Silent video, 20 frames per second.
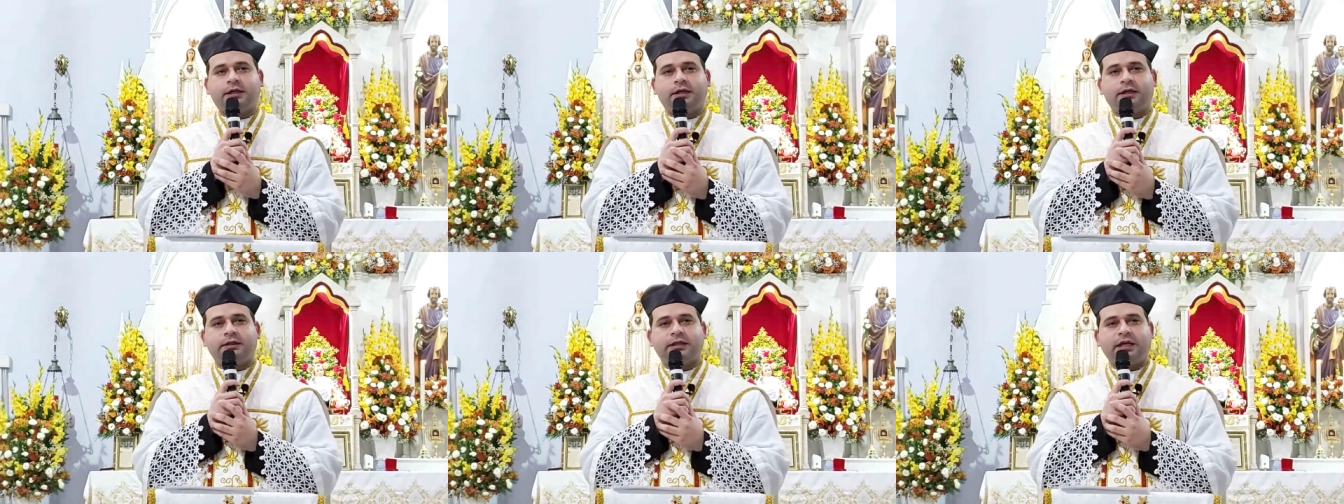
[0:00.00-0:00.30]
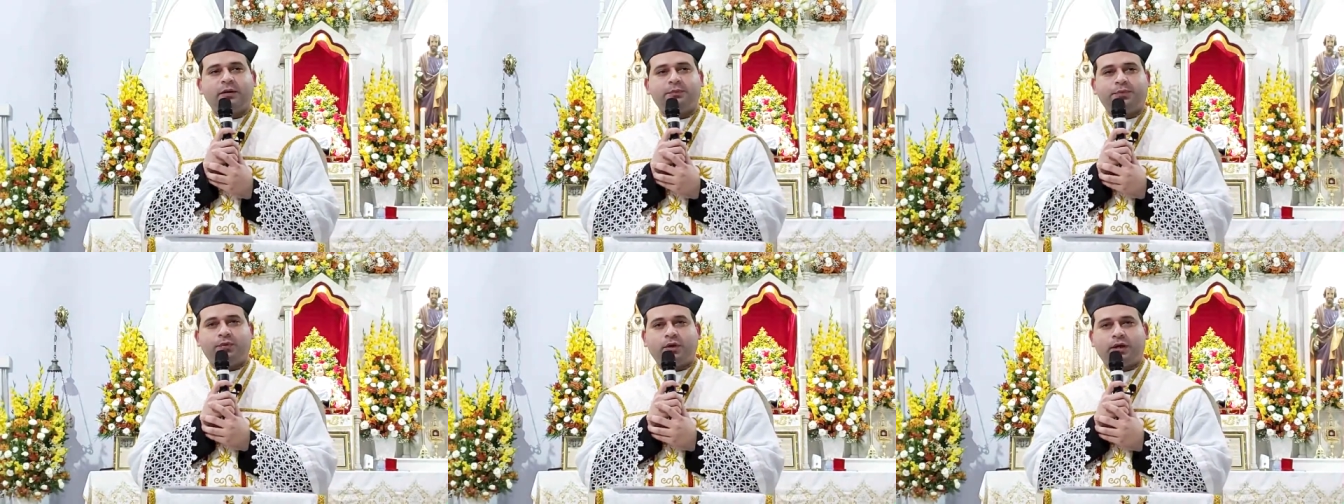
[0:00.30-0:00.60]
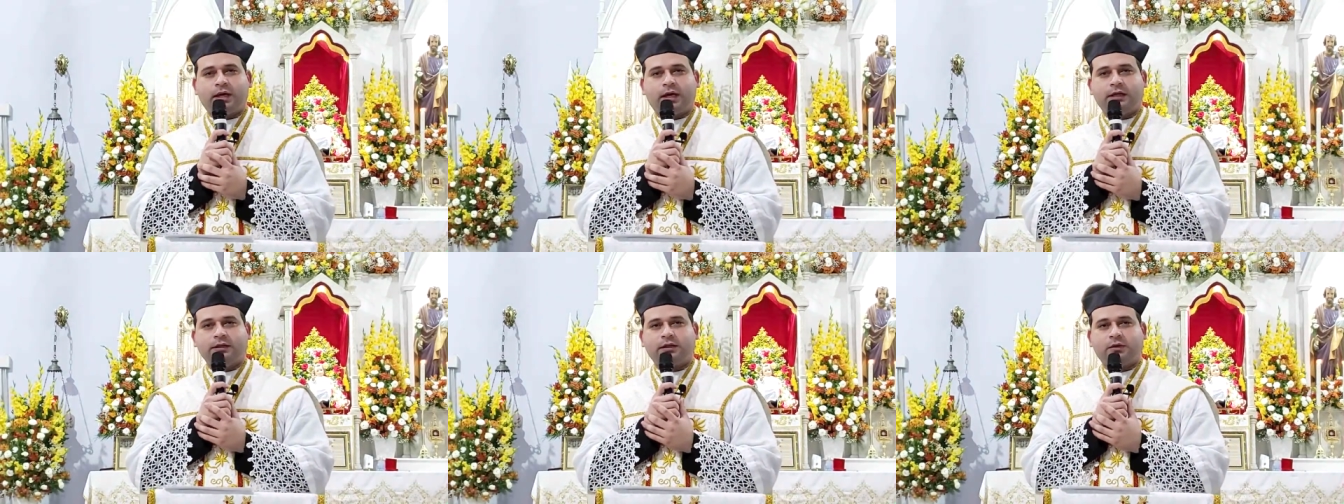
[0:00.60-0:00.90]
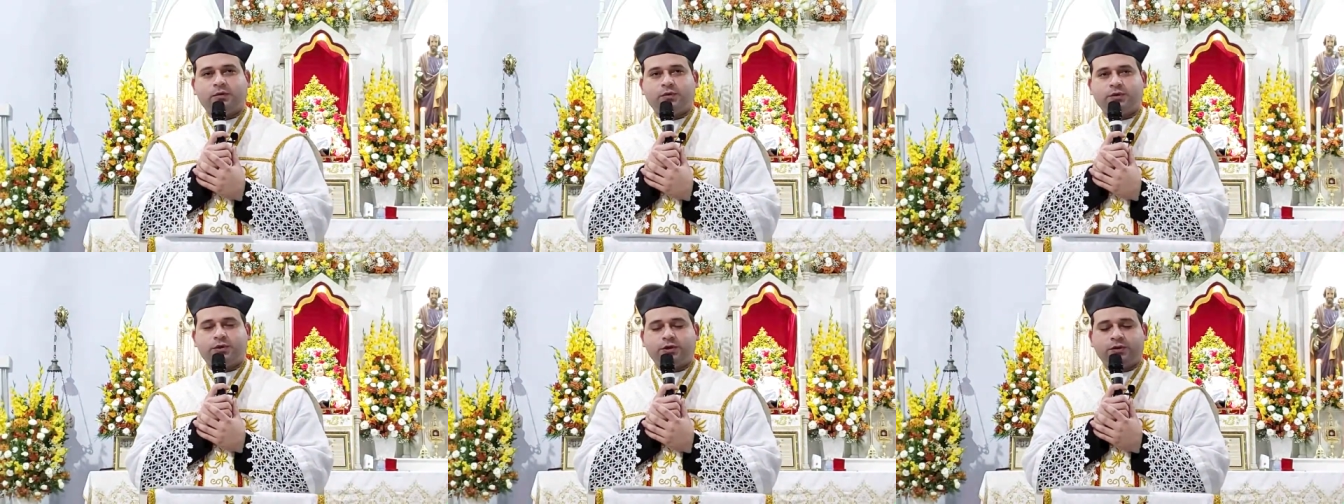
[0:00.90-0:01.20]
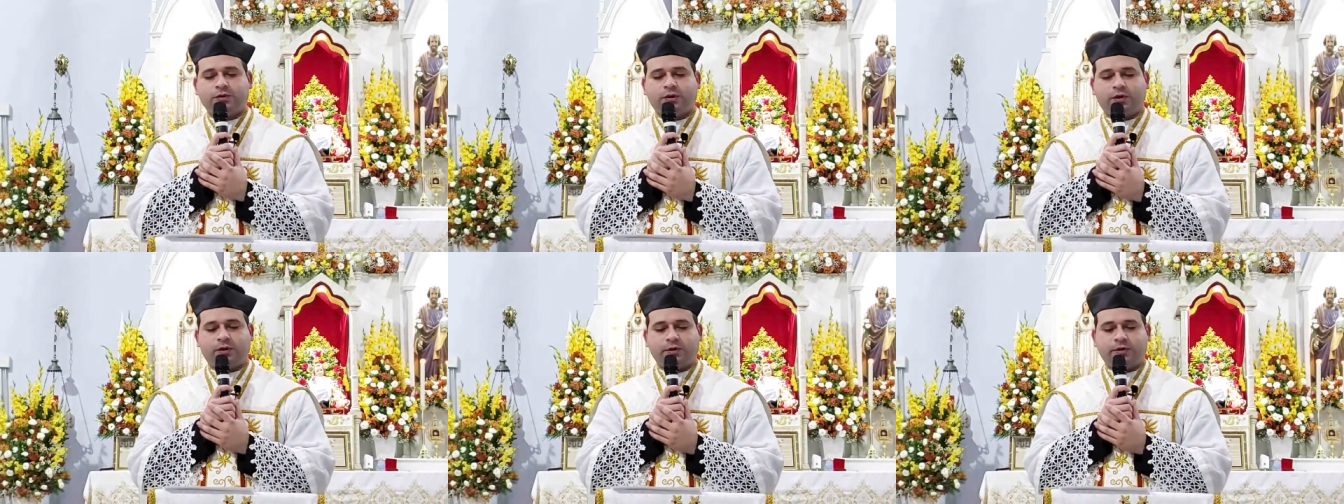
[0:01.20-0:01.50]
que ele tem por cada um
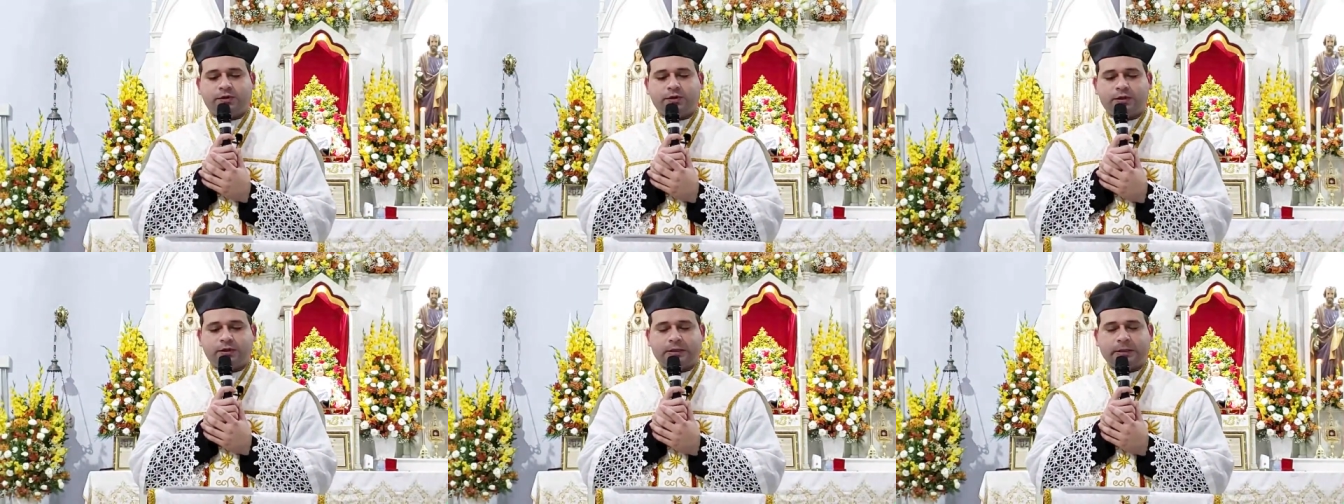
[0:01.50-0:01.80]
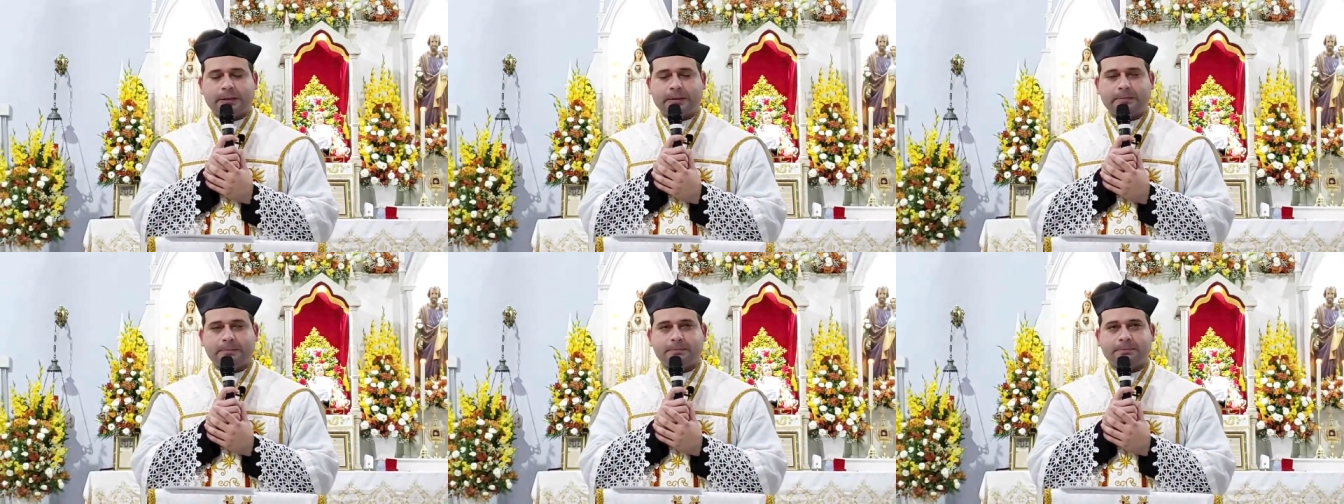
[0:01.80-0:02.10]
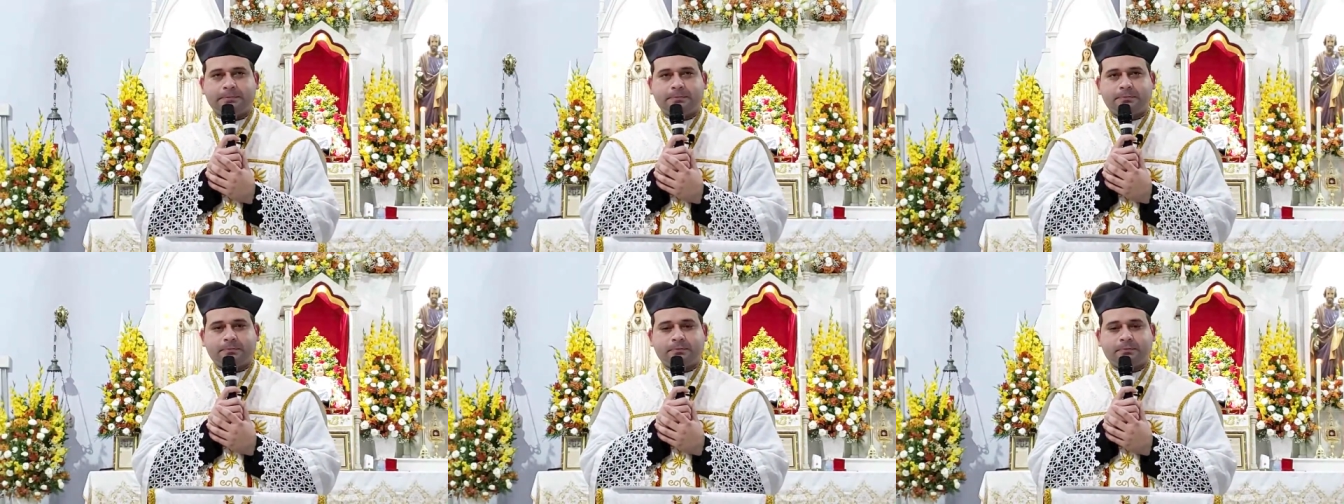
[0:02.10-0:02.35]
de nós.